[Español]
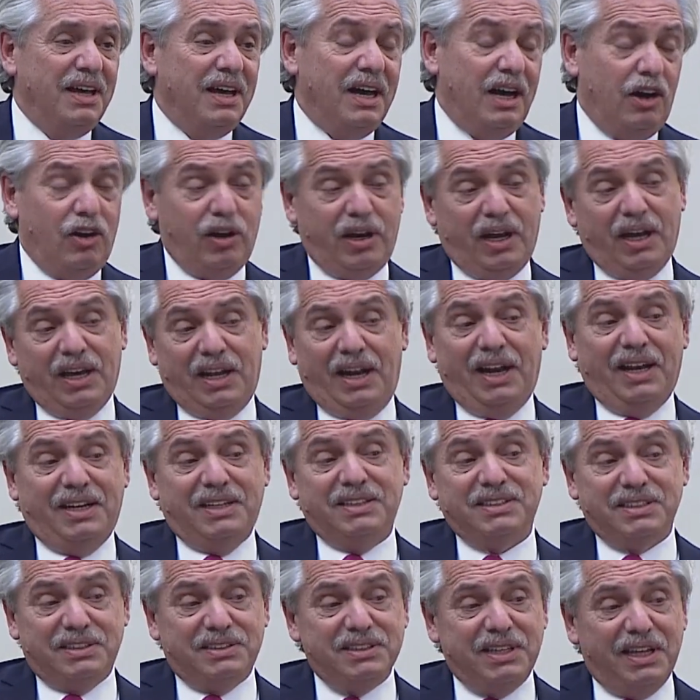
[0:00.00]
Ahora, las
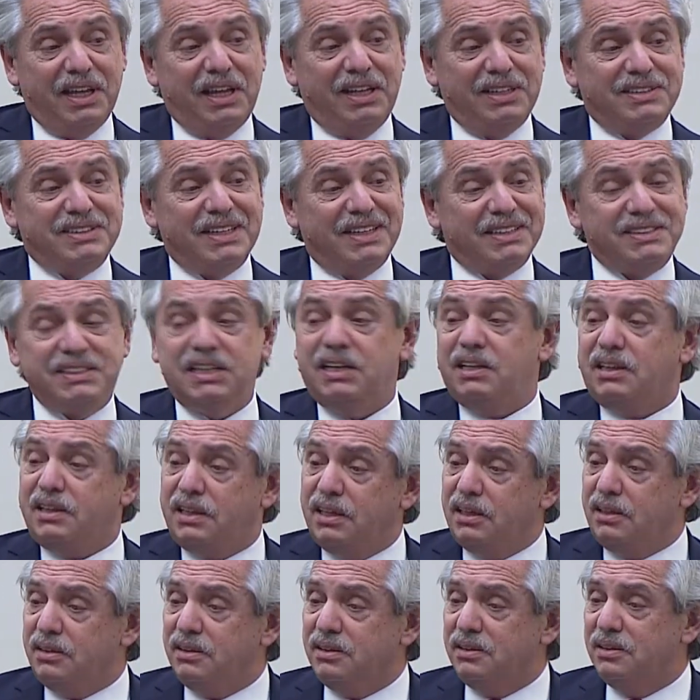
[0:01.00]
necesidades
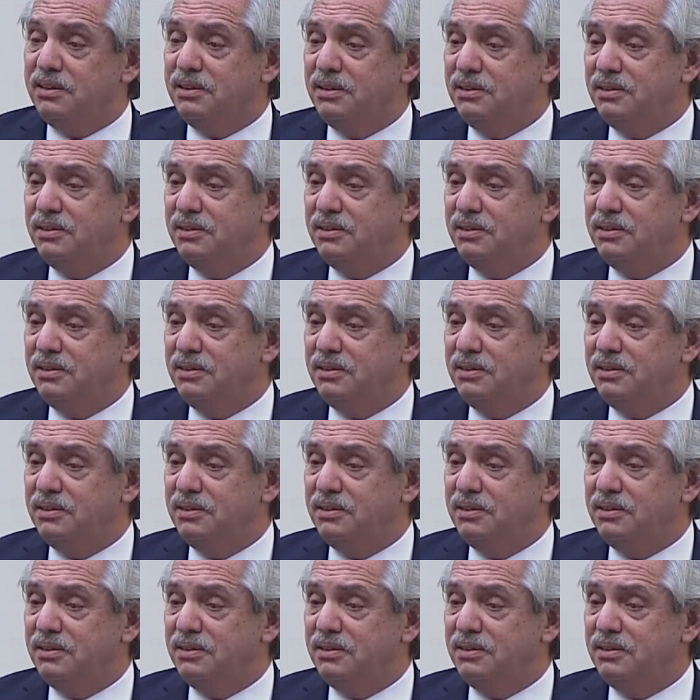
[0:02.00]
existen.